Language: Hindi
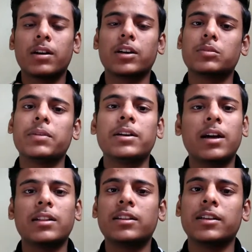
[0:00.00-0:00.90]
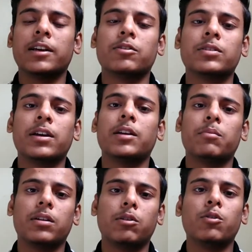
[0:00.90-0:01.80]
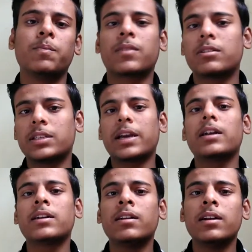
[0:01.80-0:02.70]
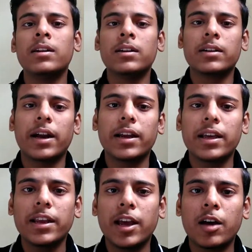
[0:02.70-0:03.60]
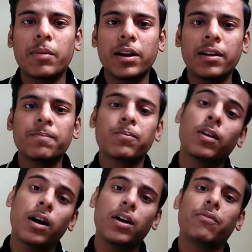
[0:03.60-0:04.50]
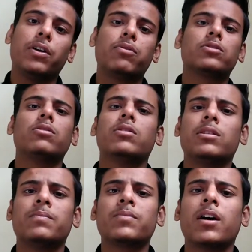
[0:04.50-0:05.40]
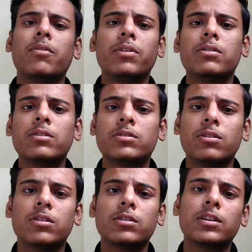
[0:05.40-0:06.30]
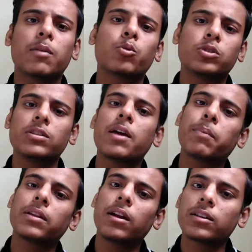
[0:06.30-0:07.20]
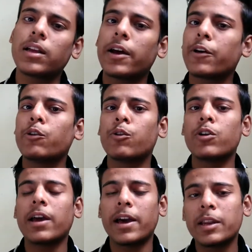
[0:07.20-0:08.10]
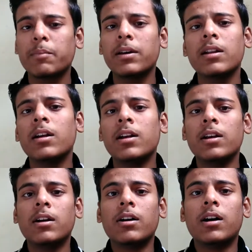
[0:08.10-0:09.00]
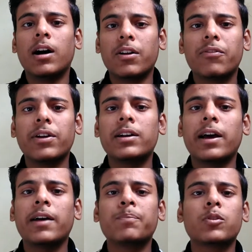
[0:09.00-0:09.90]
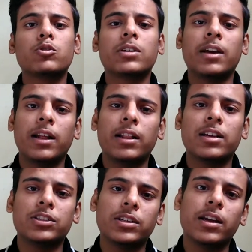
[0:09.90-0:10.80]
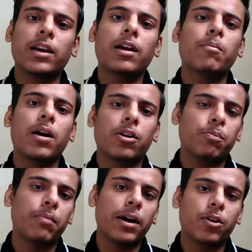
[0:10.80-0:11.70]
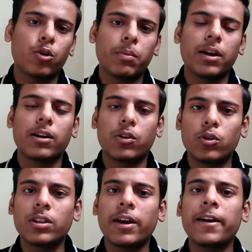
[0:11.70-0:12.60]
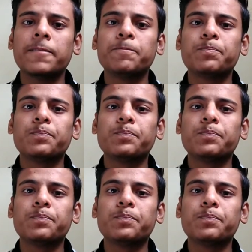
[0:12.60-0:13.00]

कक्ष में डाल देते हैं उसे एनिमल को सेकेंड कैटेगरी है हमारी अनफिट फॉर स्लोटर अनफिट फॉर स्लोटर से आपको सीधा ही पता लगता है कि कोई एनिमल अनफिट है उसकी हेल्थ अच्छी नहीं है माइक्रोबियल ग्रोथ है